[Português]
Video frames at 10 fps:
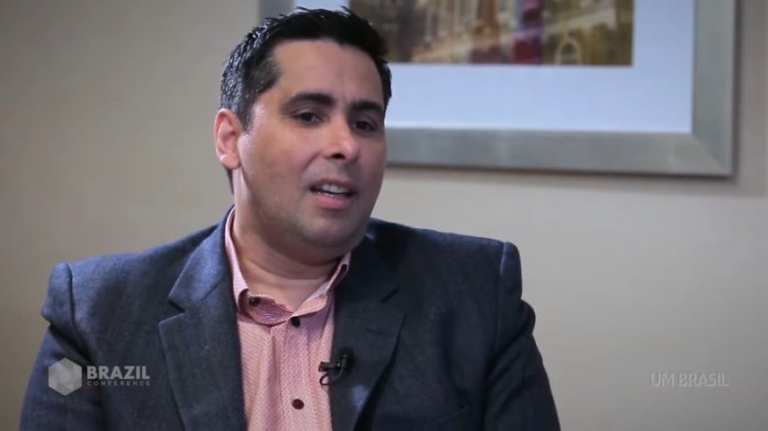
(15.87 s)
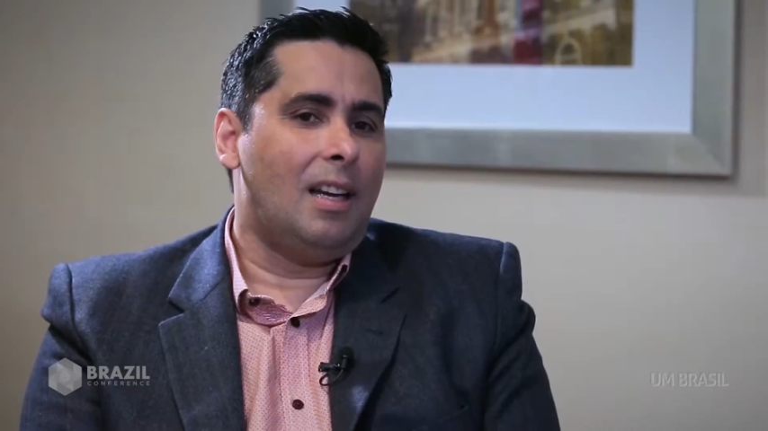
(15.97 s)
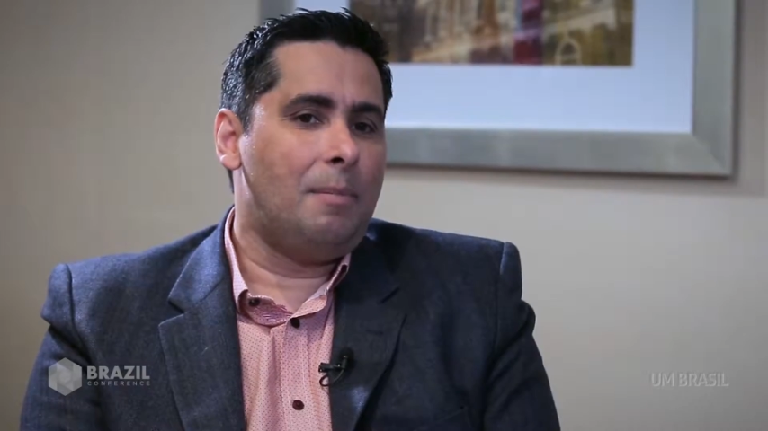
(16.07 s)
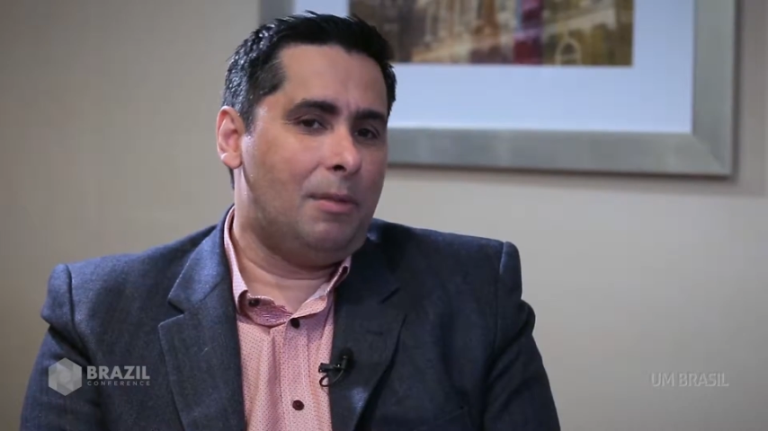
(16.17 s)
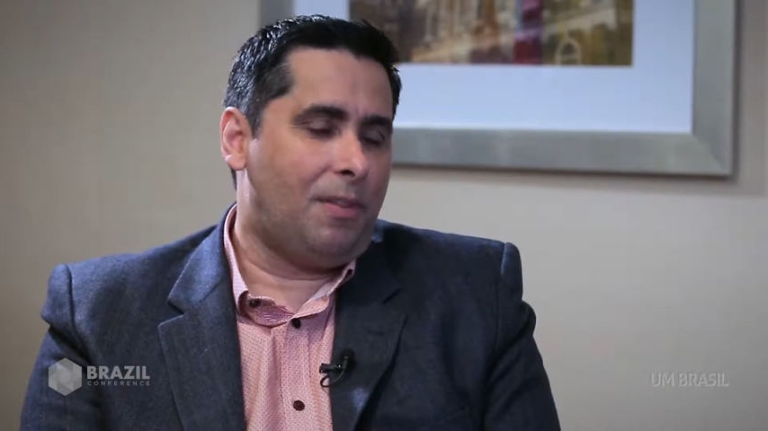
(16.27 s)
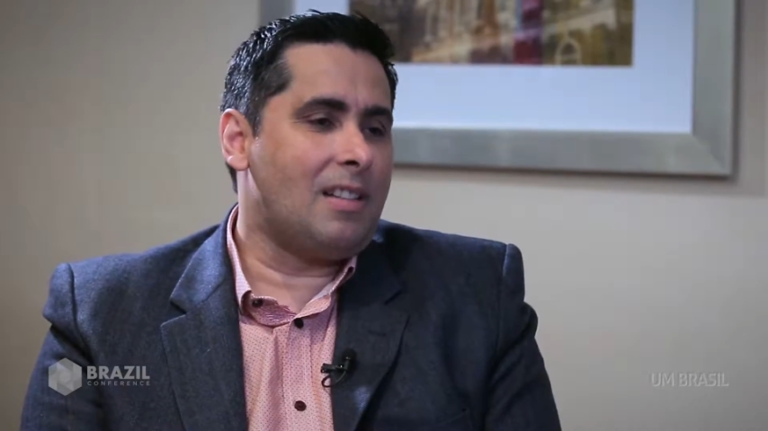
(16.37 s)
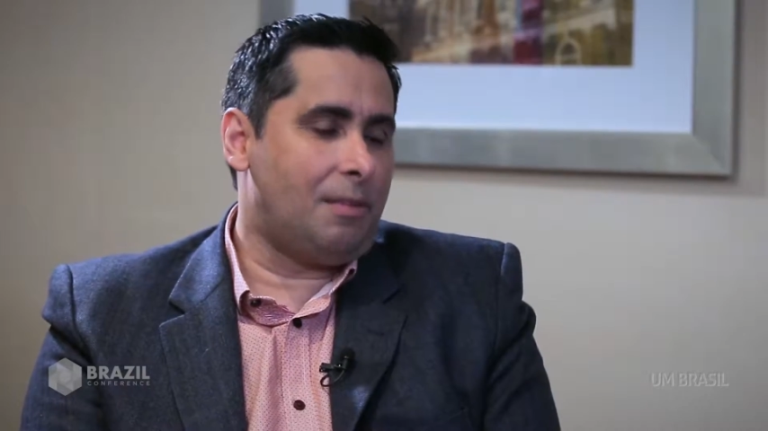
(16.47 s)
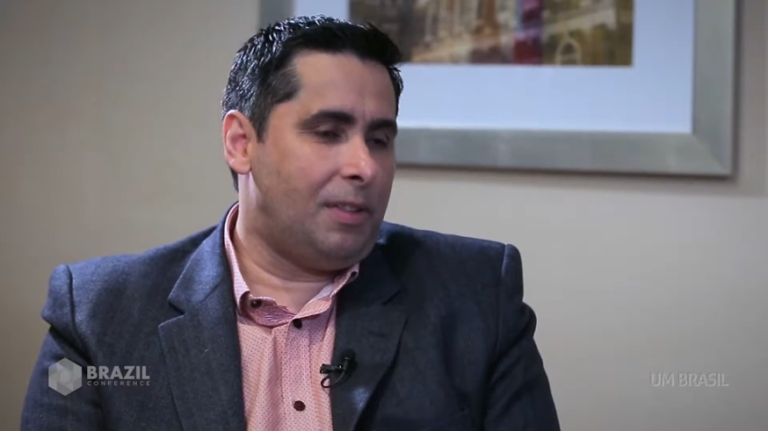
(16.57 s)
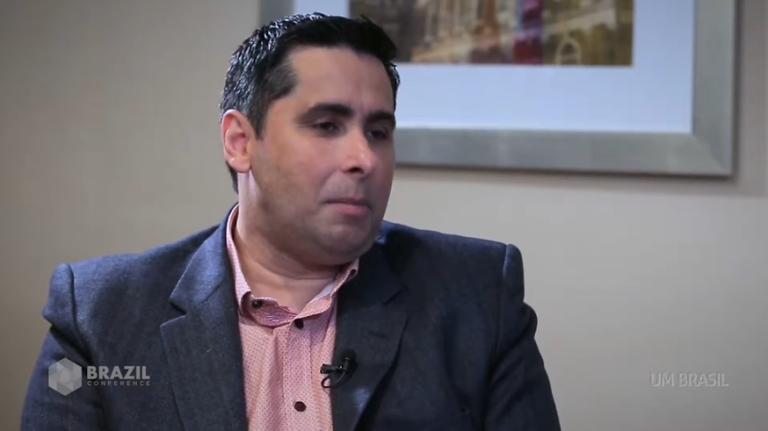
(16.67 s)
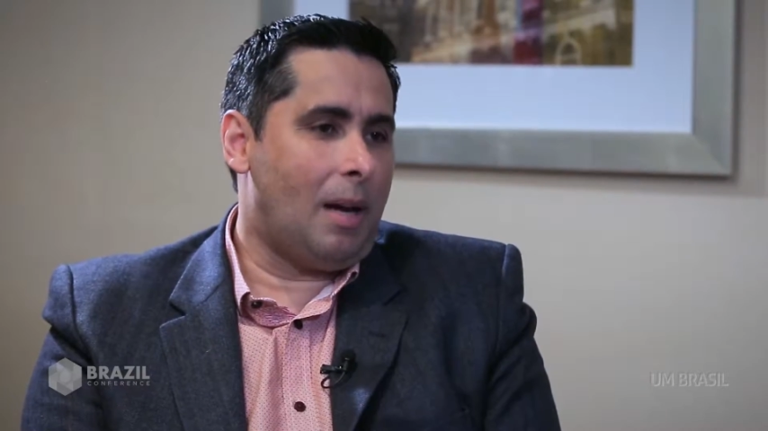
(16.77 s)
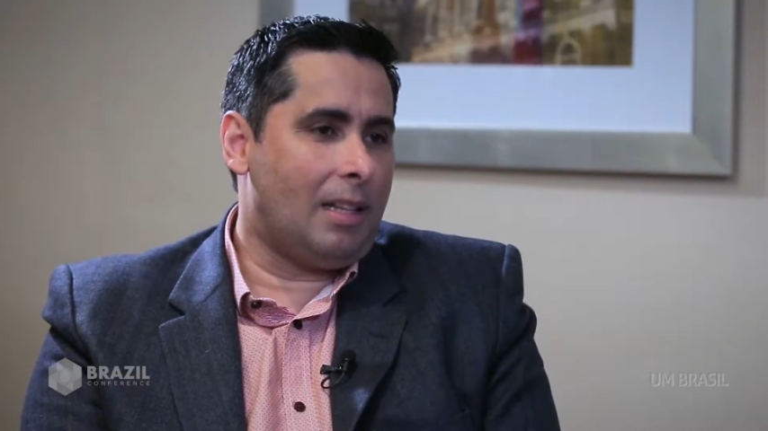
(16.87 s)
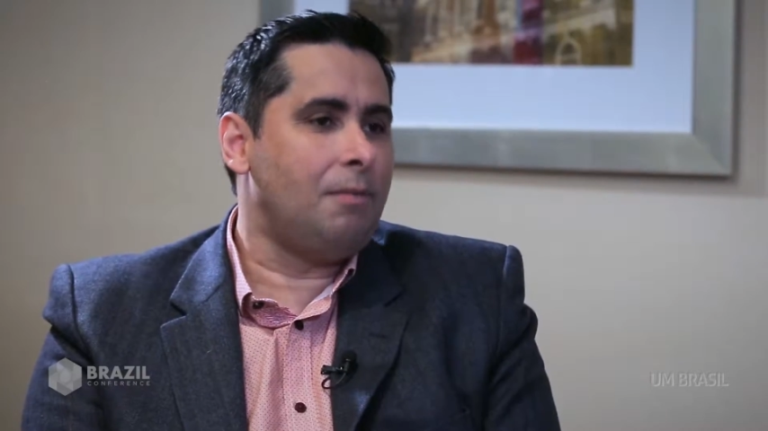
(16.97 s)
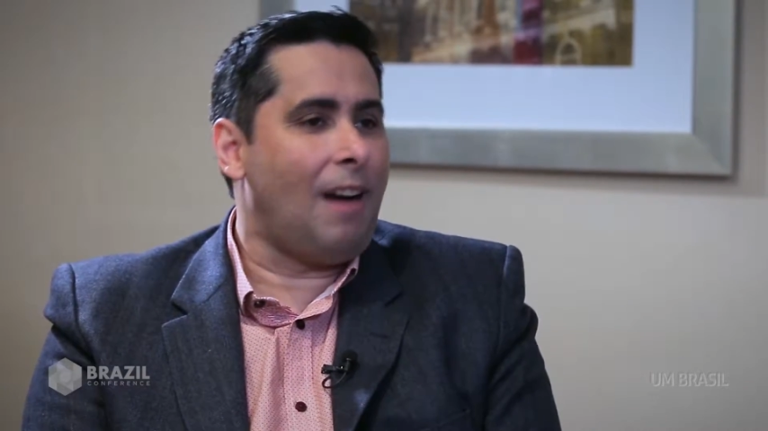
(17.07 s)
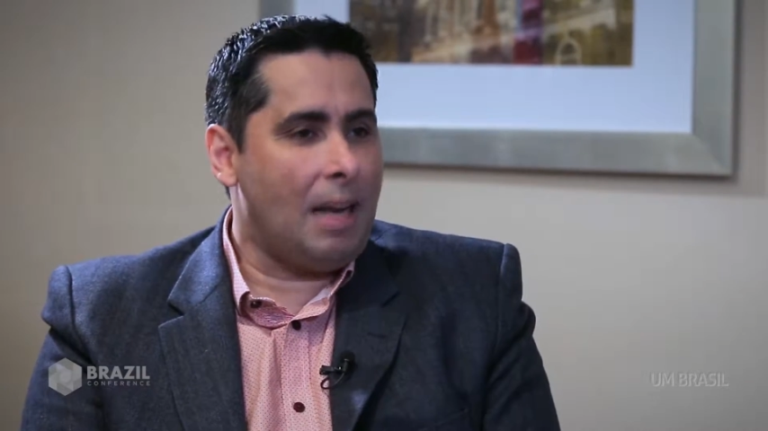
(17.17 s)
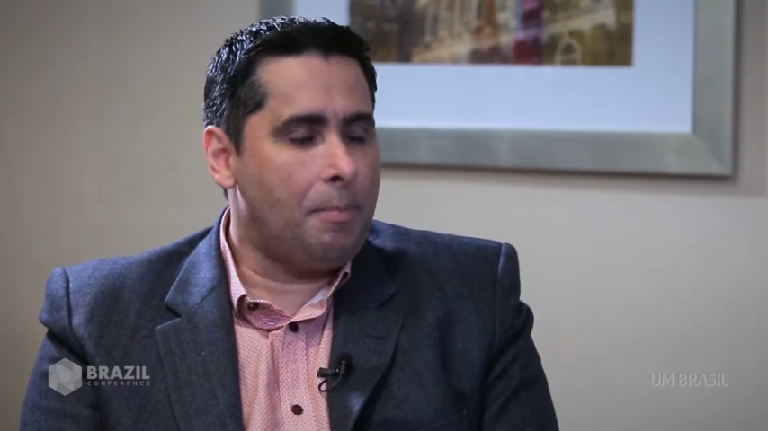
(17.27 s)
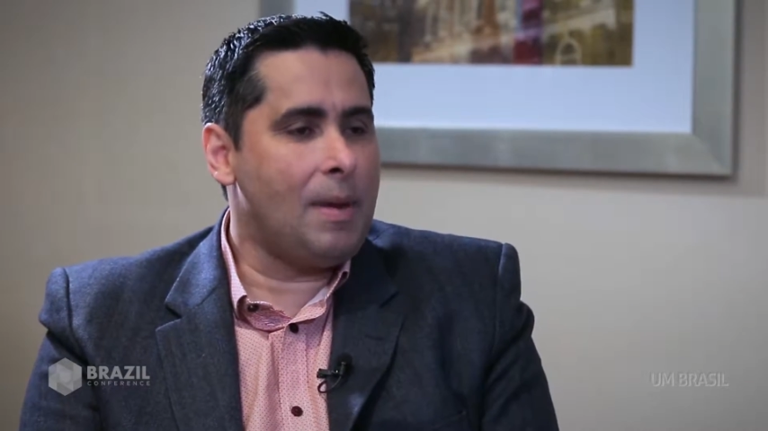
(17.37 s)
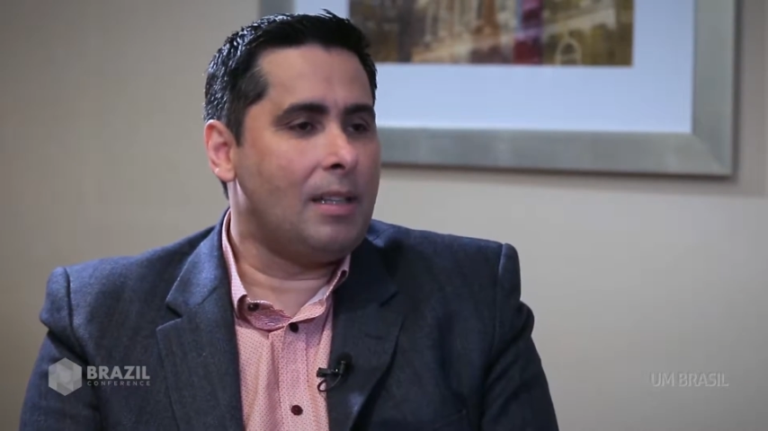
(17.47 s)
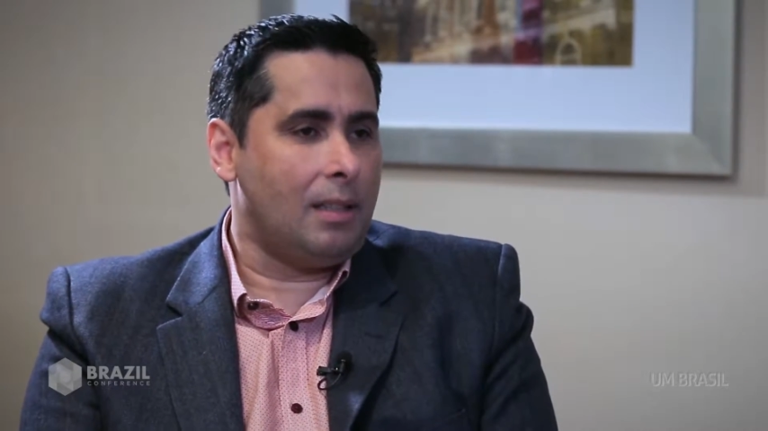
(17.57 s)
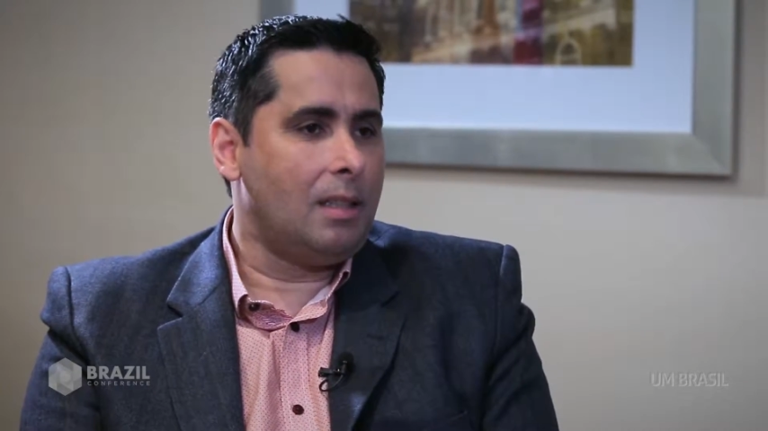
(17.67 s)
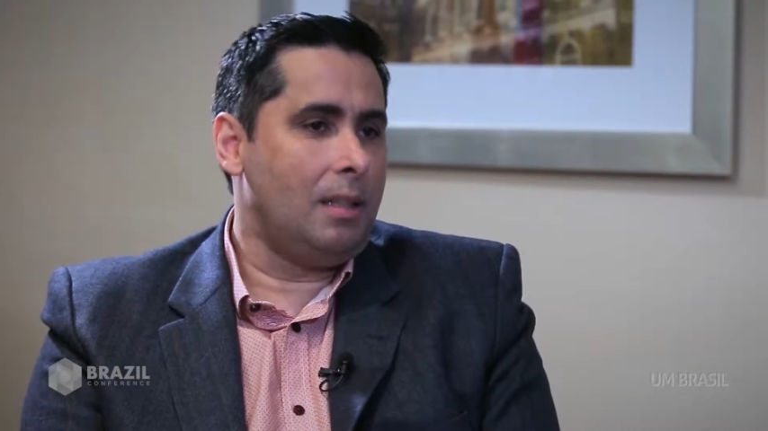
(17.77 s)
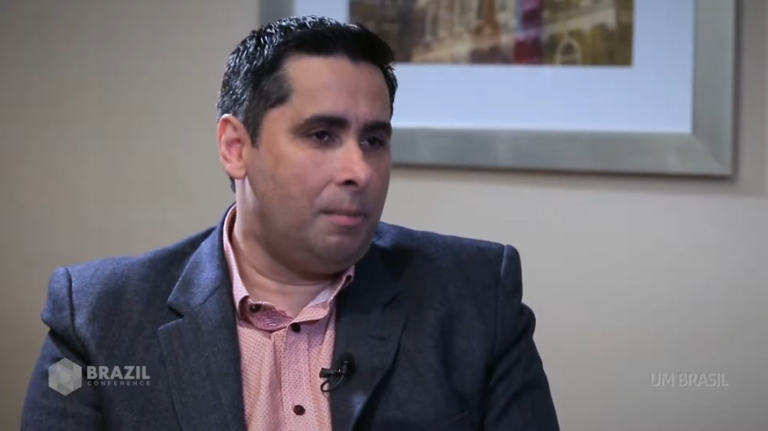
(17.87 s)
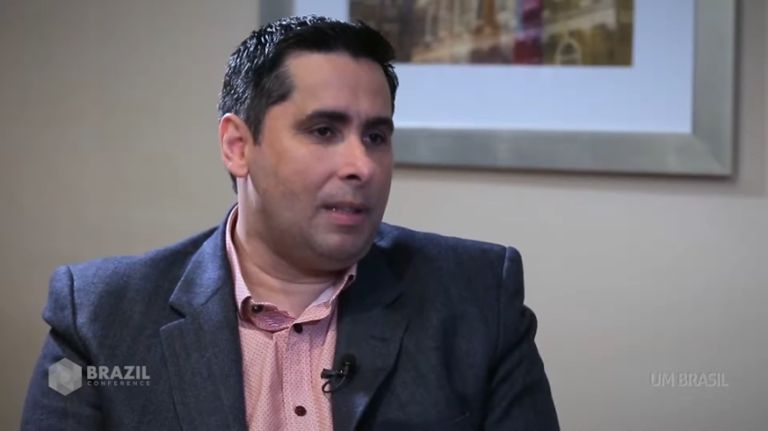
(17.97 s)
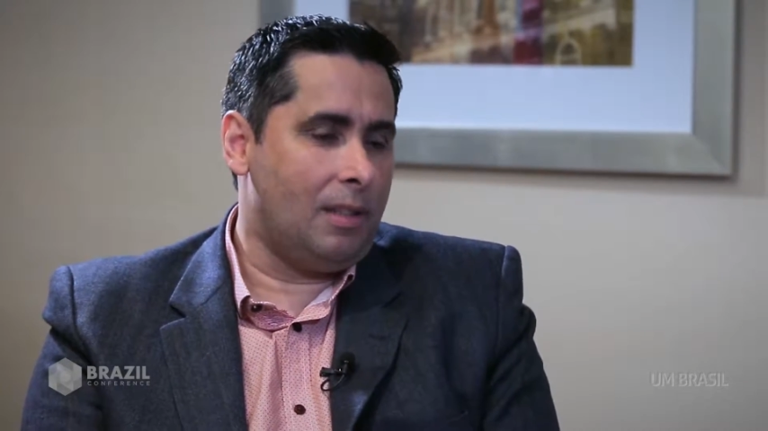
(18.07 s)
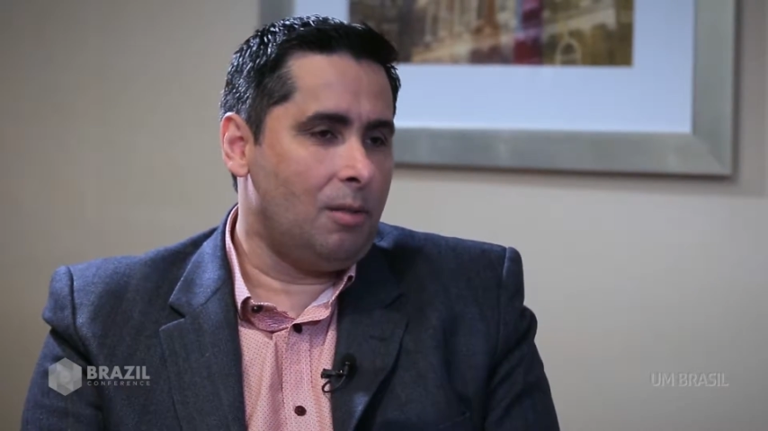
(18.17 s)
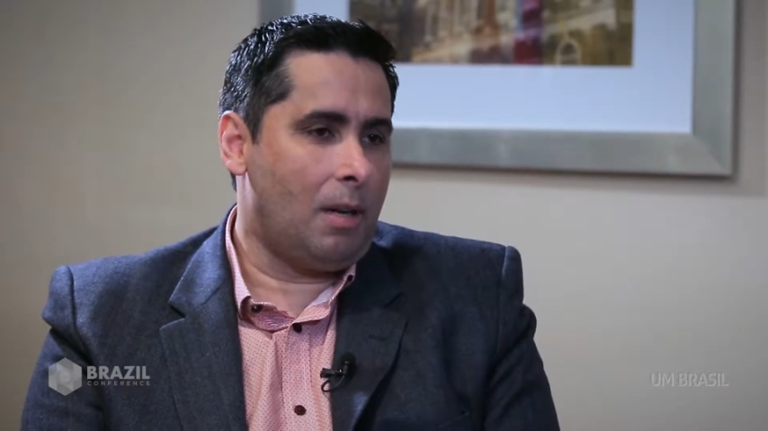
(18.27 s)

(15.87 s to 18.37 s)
é, me faz afirmar que vale a pena empreender no